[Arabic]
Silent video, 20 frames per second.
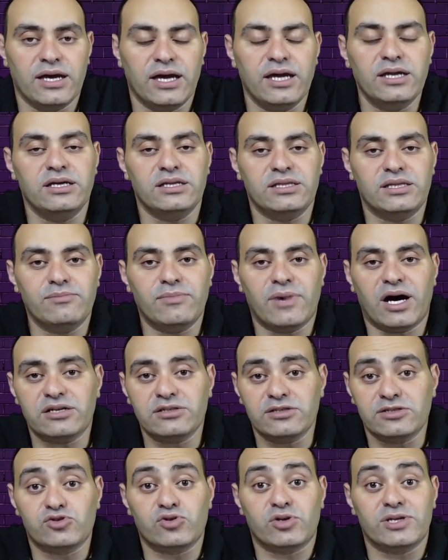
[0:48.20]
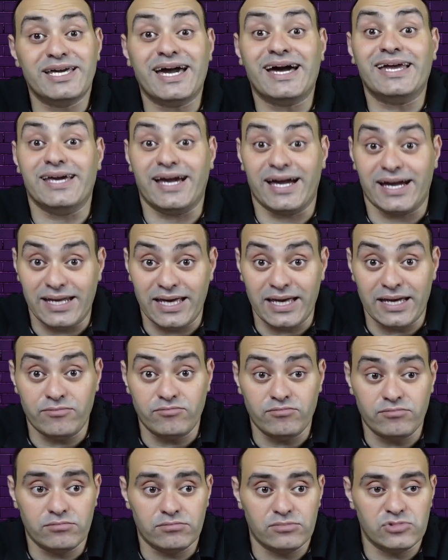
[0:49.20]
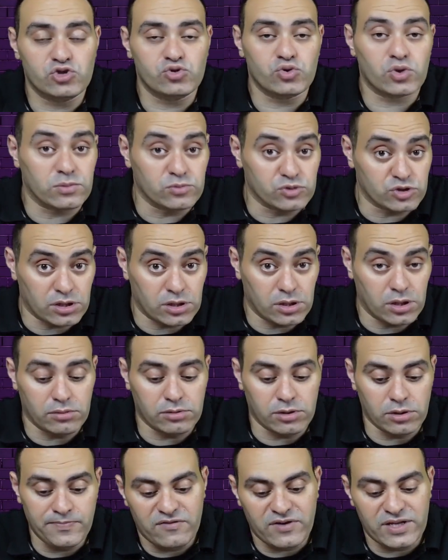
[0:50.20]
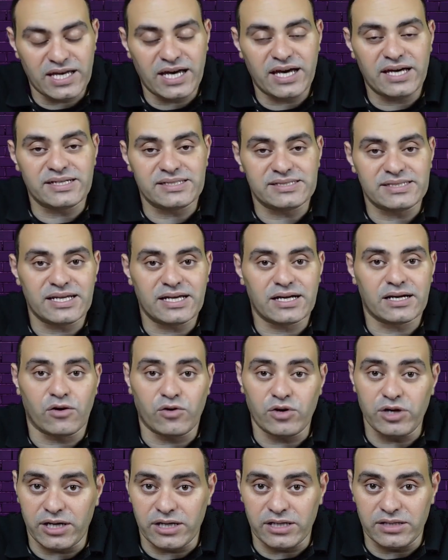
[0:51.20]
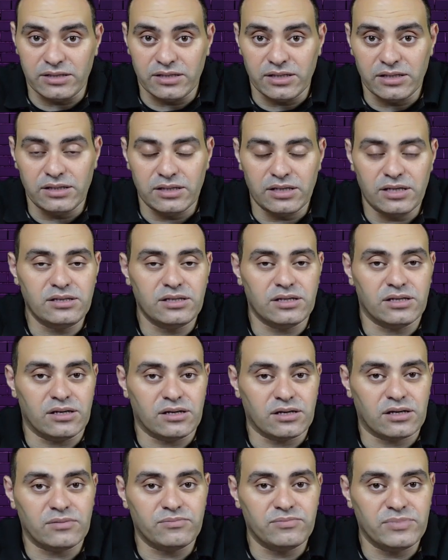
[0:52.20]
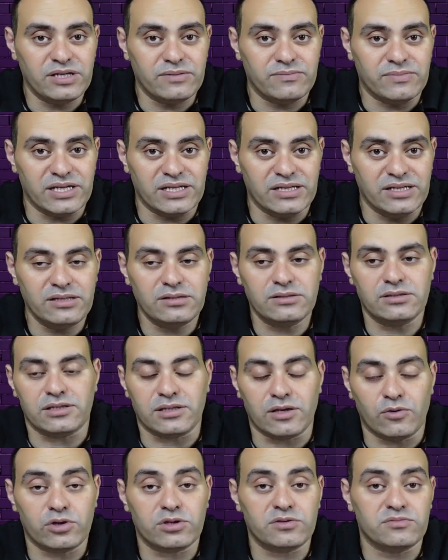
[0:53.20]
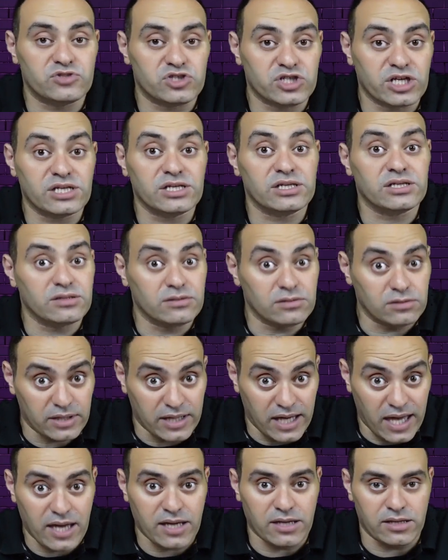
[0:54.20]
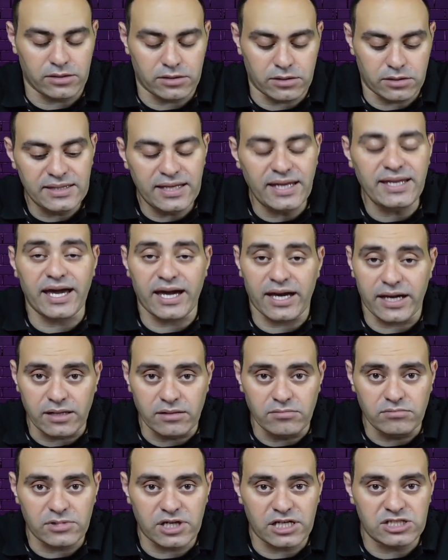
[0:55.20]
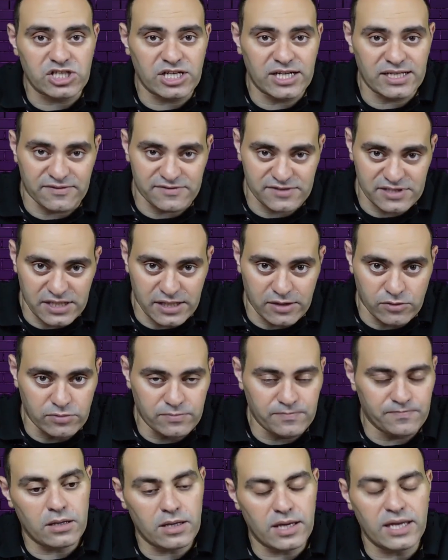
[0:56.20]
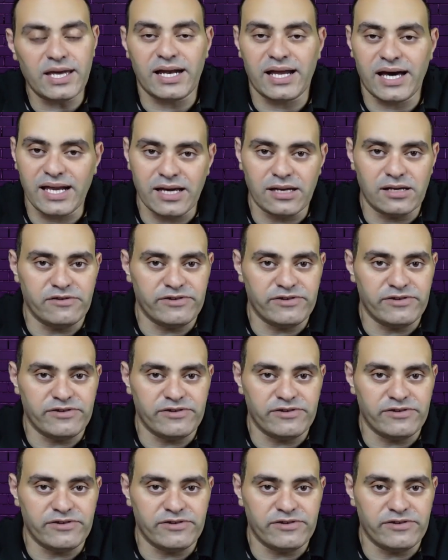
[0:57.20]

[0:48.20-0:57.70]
ان يتم عرض الصوره دي على الاعلام مش صوره مسربه فده رساله قويه جدا ان العلاقات بين البلدين تطورت بشكل هايل تاني حاجه كانش لها تفسير قوي هي الحلقه اللي